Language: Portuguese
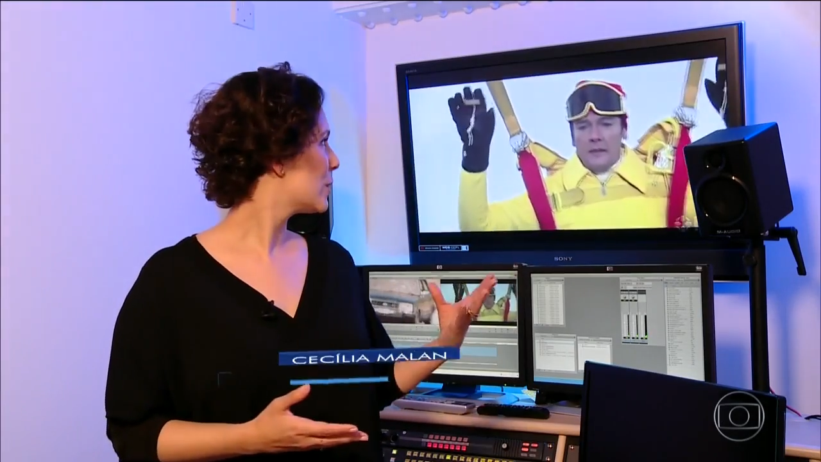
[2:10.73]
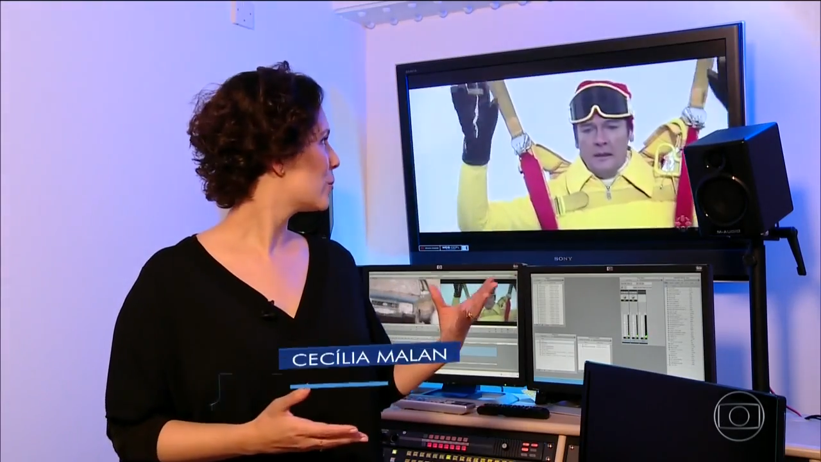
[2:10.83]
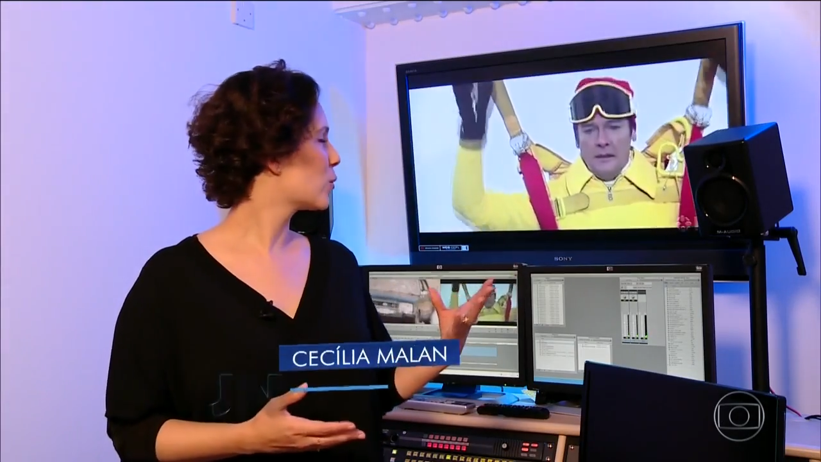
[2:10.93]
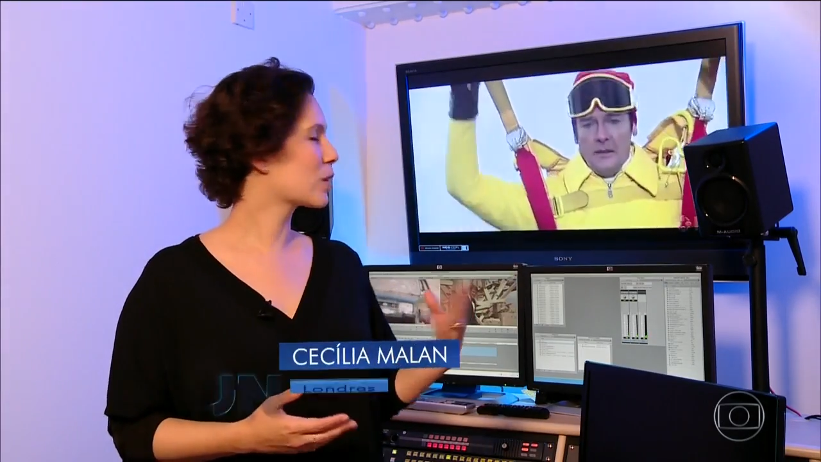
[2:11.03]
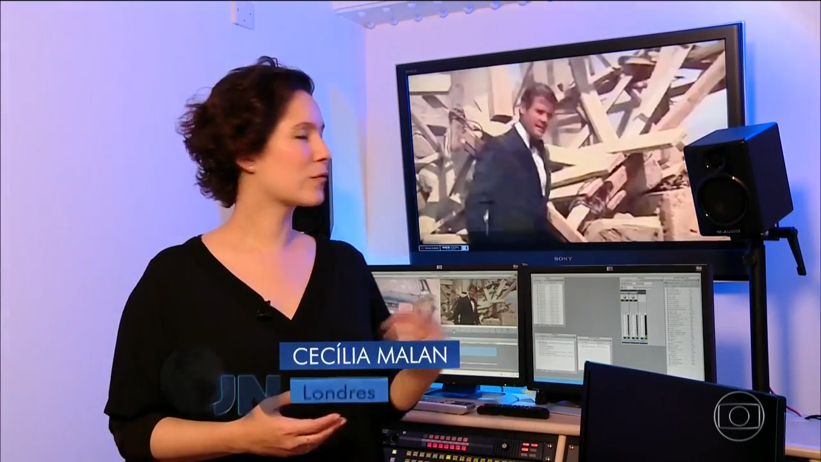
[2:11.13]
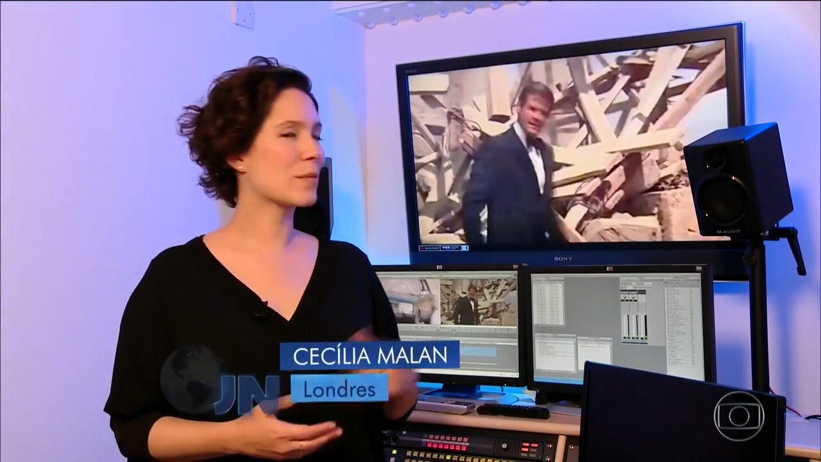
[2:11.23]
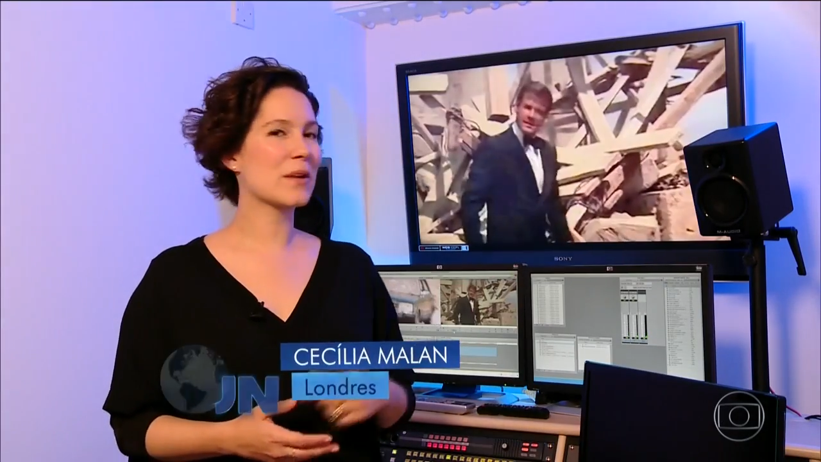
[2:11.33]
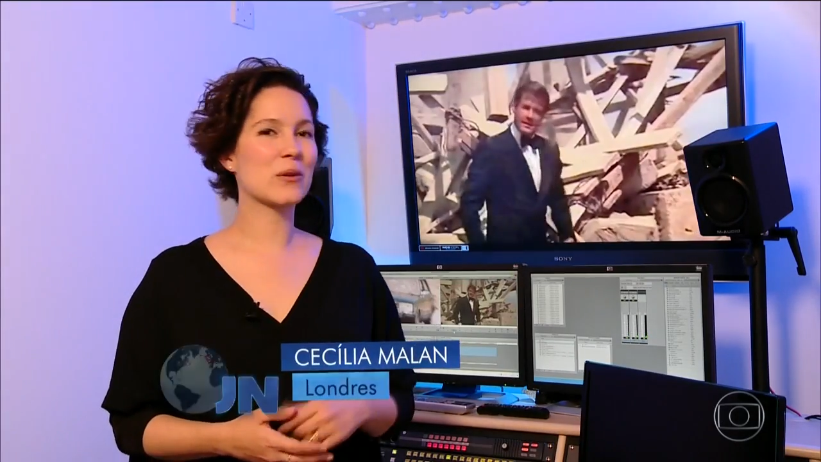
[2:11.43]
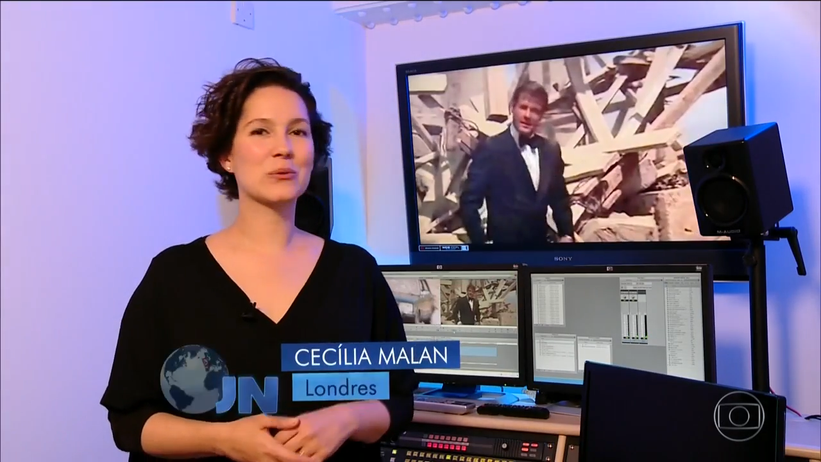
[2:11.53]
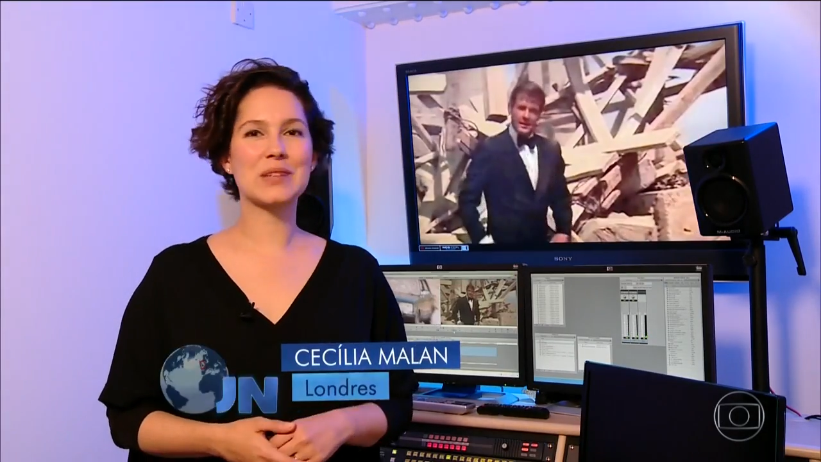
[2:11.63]
Moore foi
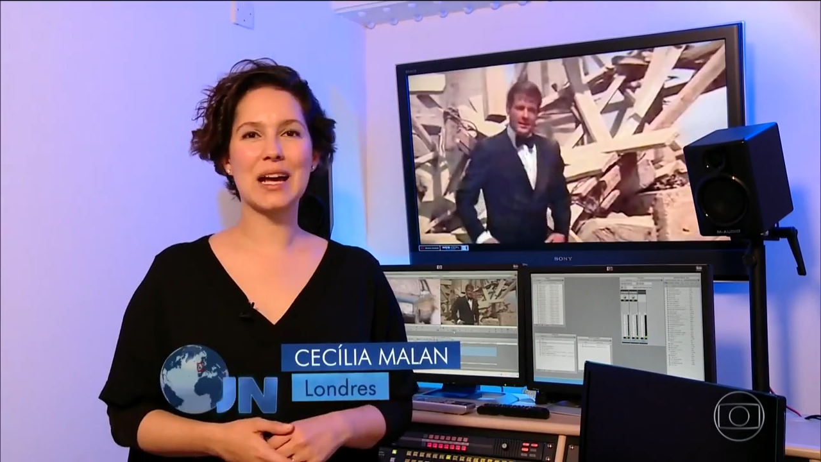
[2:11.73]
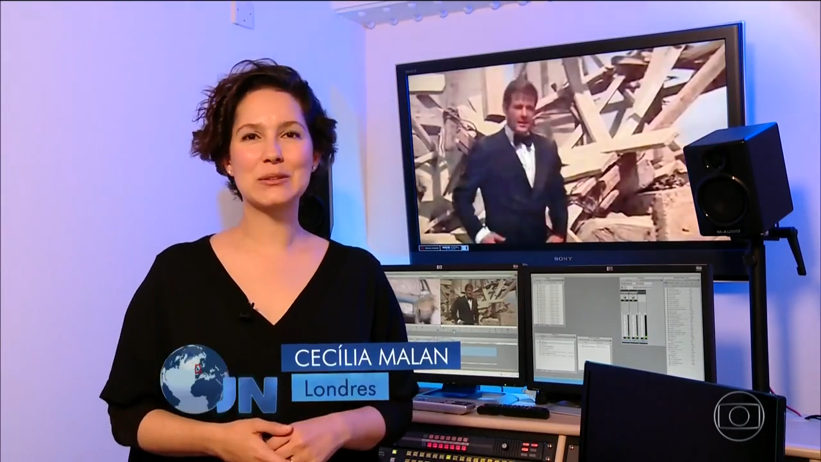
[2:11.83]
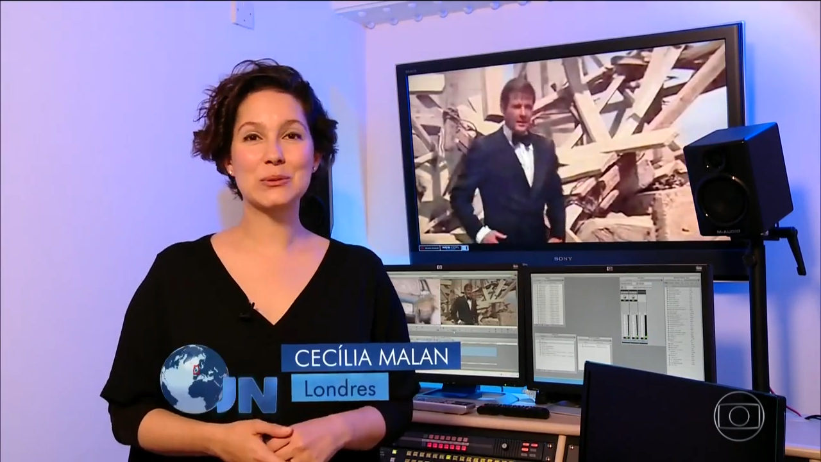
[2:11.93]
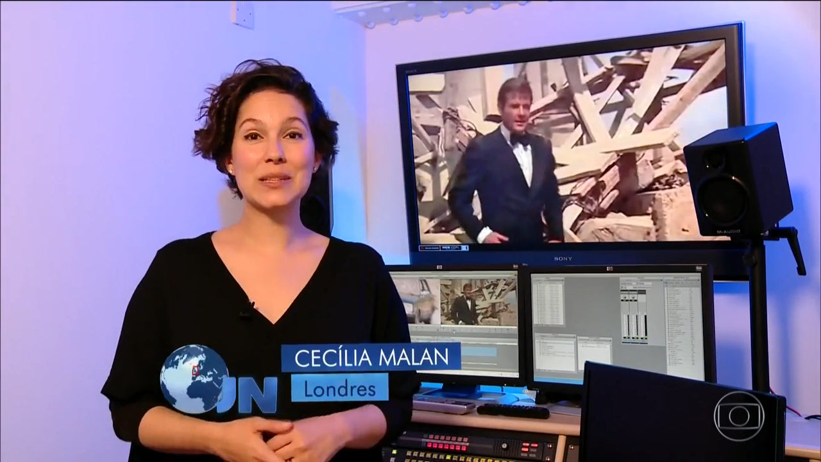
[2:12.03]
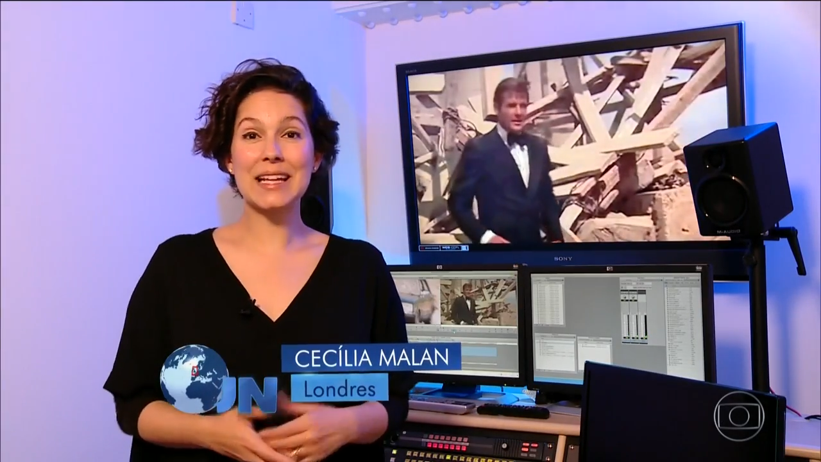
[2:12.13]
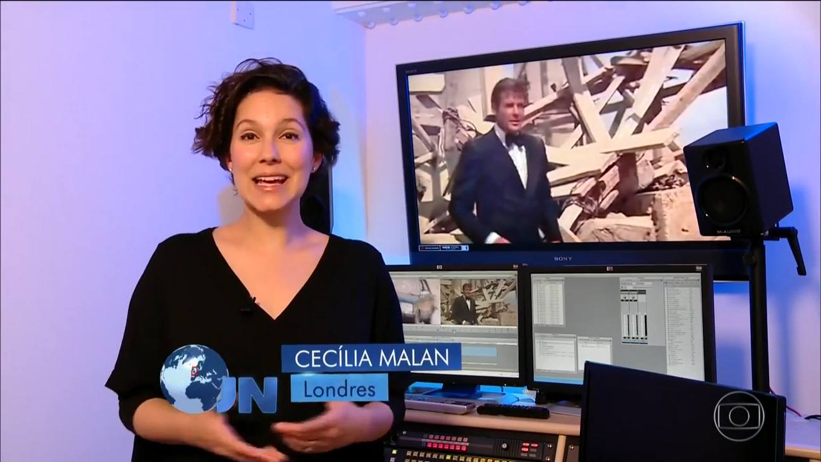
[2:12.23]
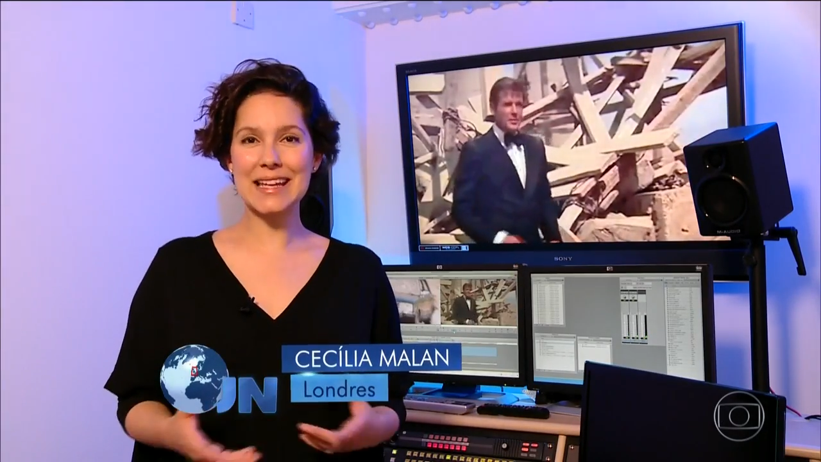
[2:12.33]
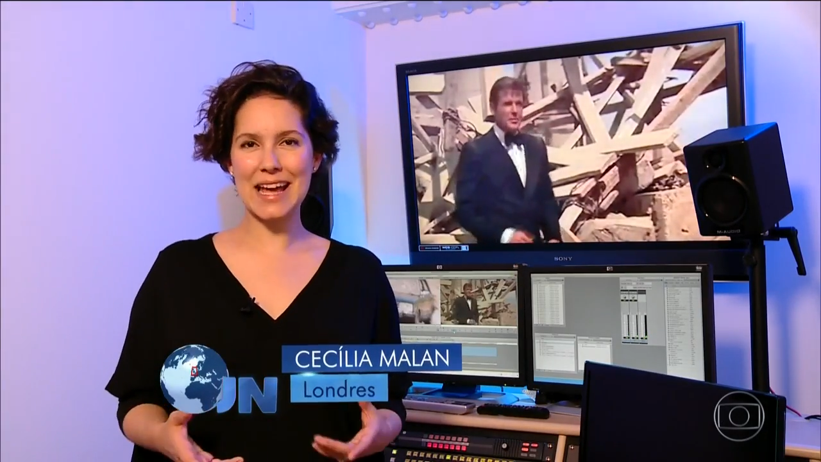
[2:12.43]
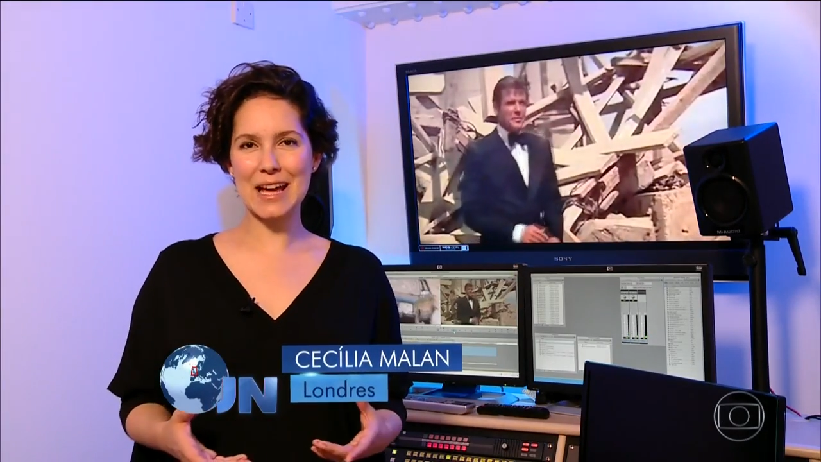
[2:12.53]
perguntado quem